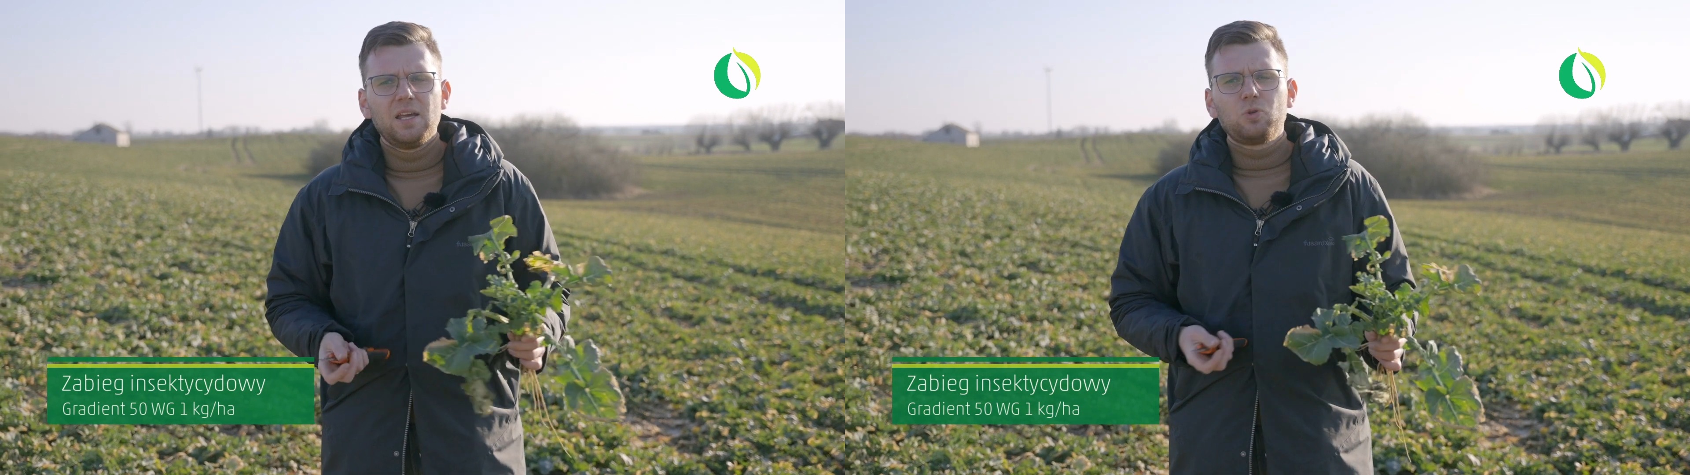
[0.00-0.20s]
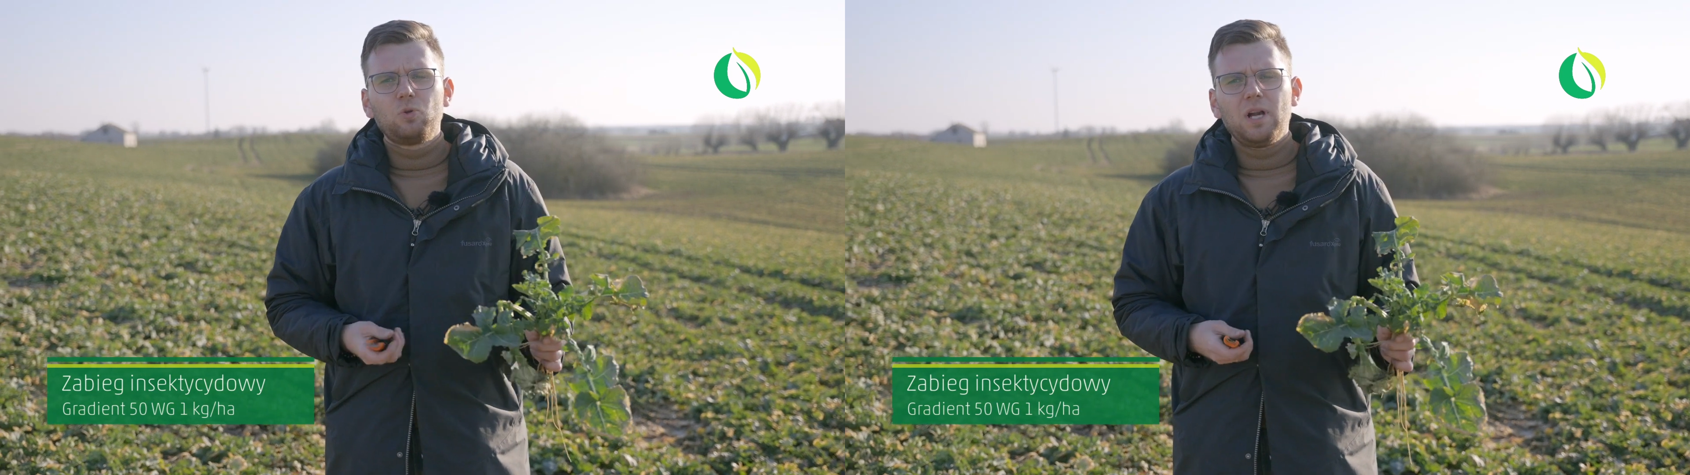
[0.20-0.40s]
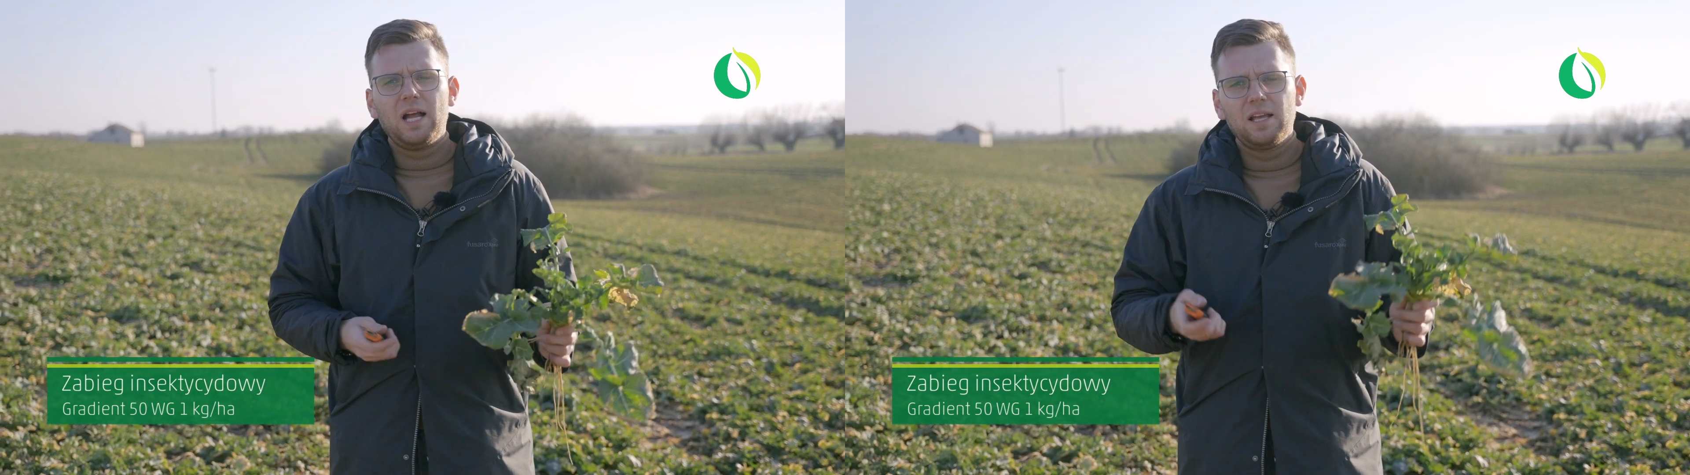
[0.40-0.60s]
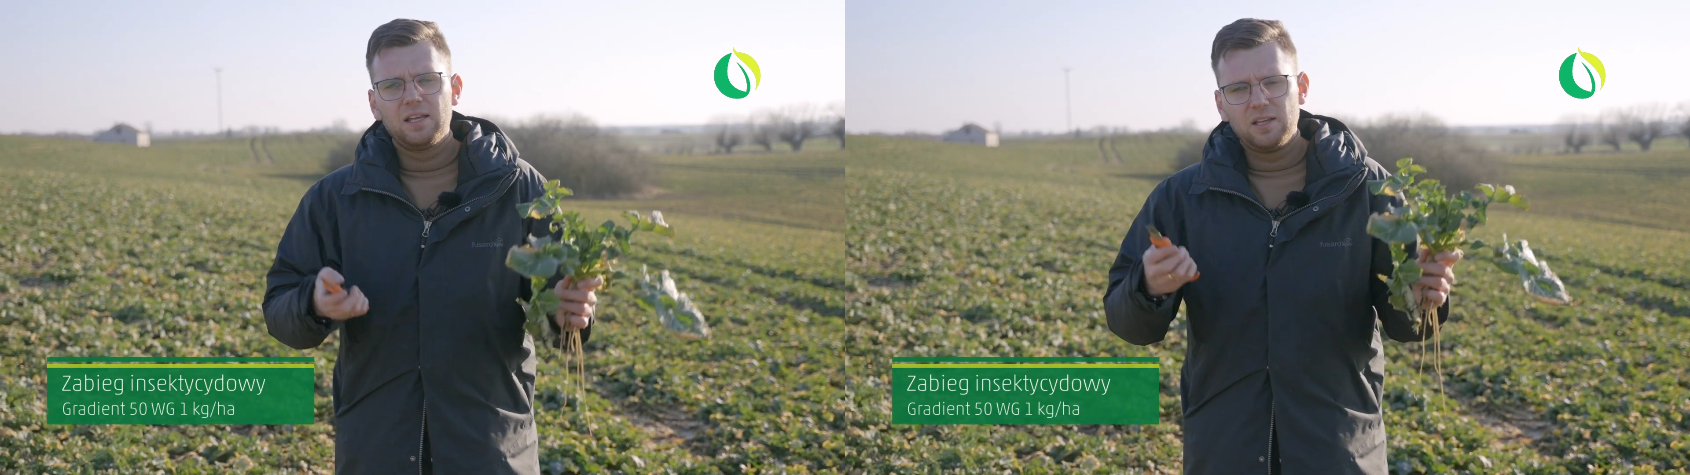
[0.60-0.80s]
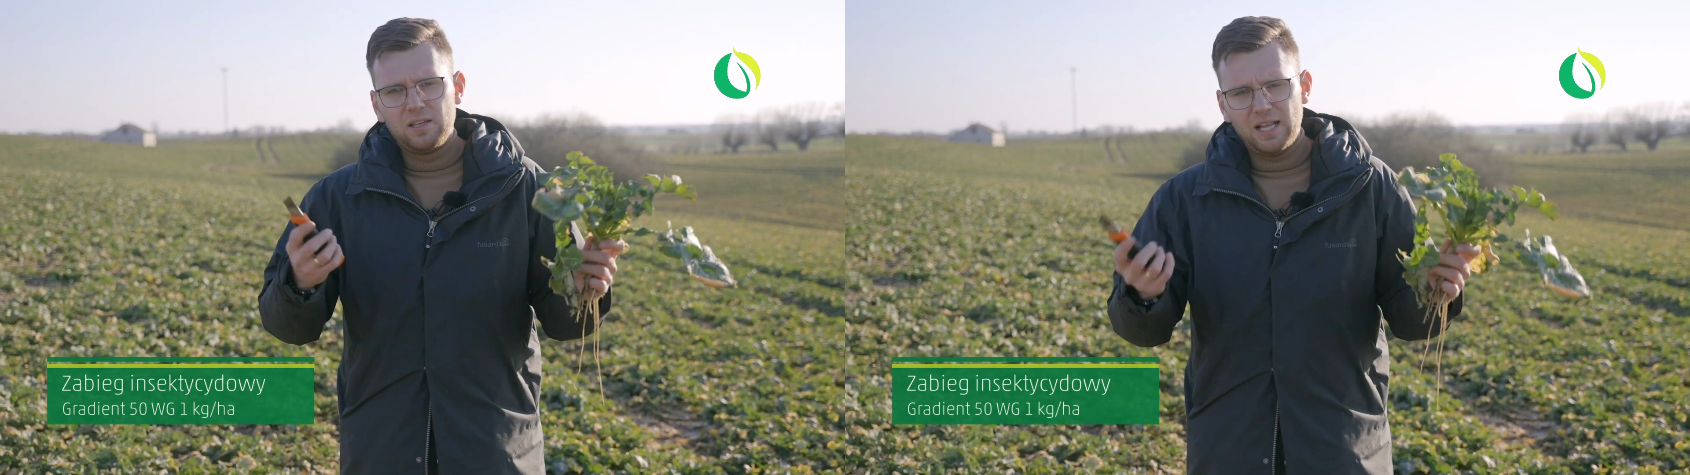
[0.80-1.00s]
która
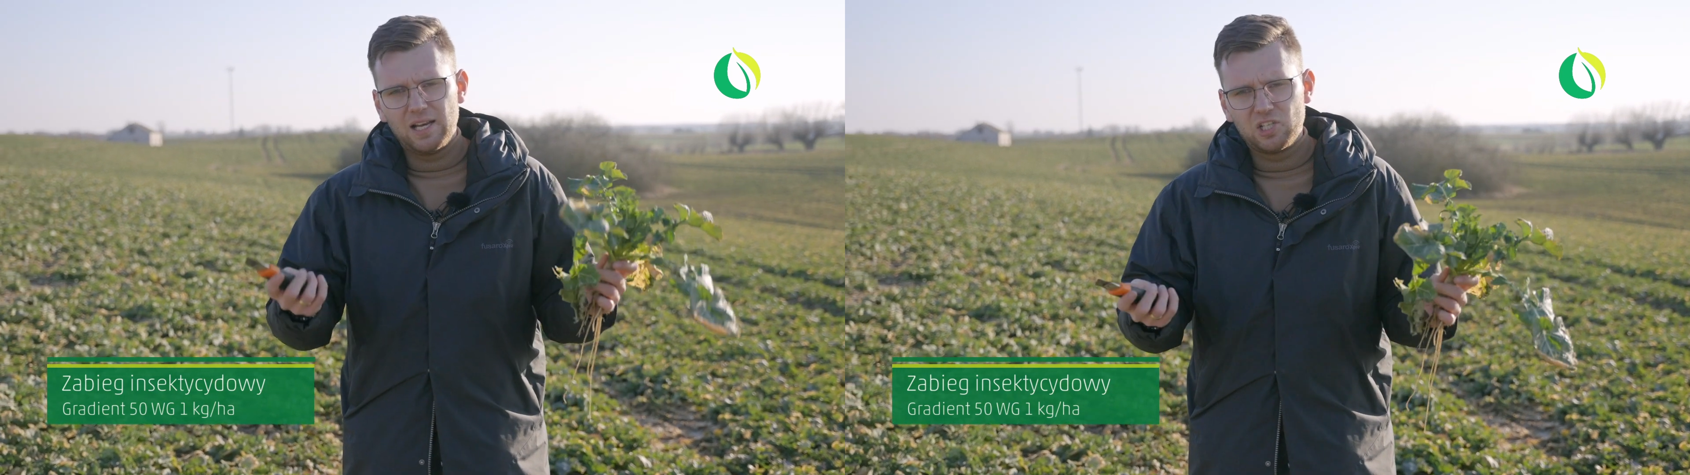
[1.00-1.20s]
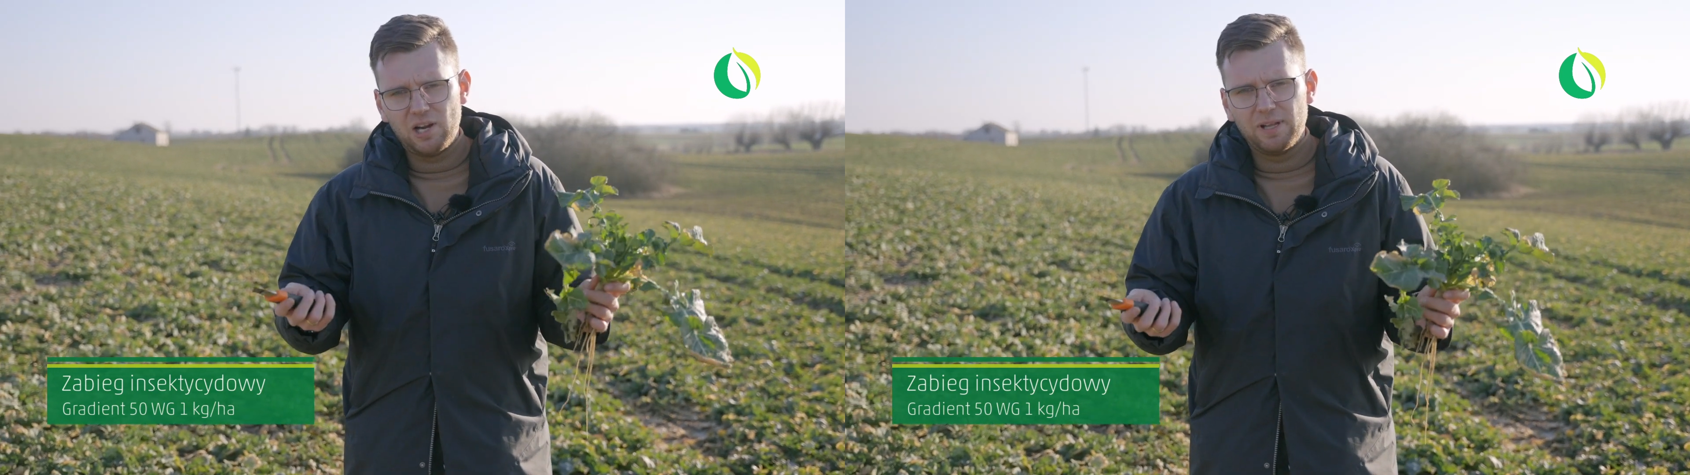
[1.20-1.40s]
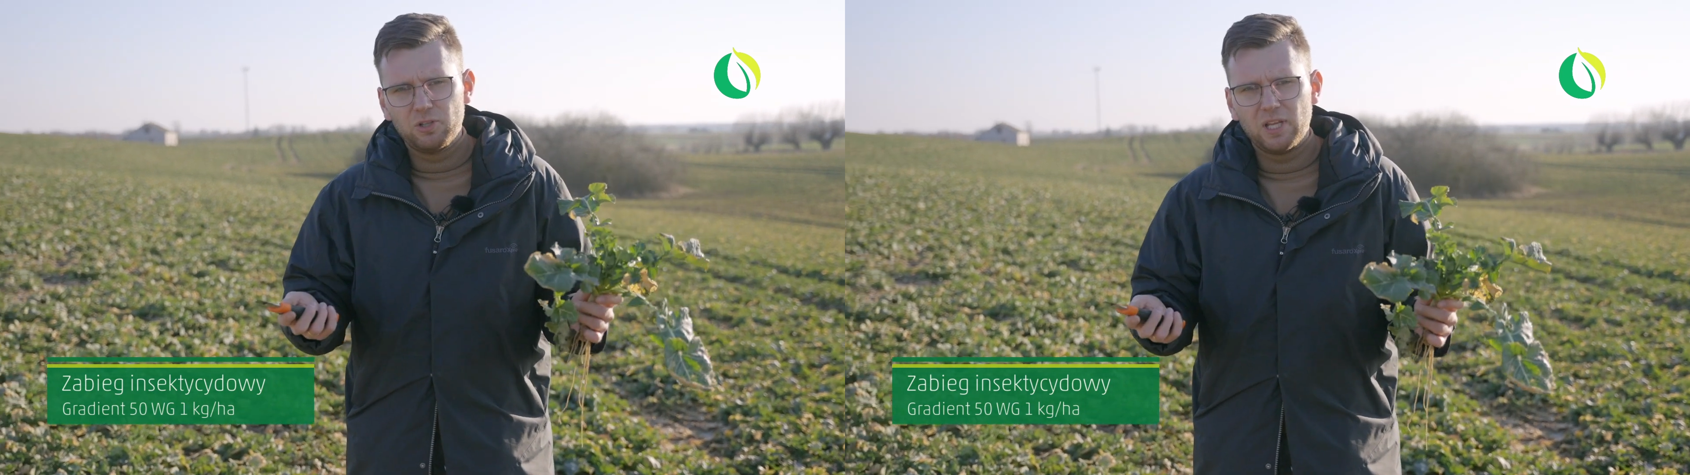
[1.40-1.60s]
należała do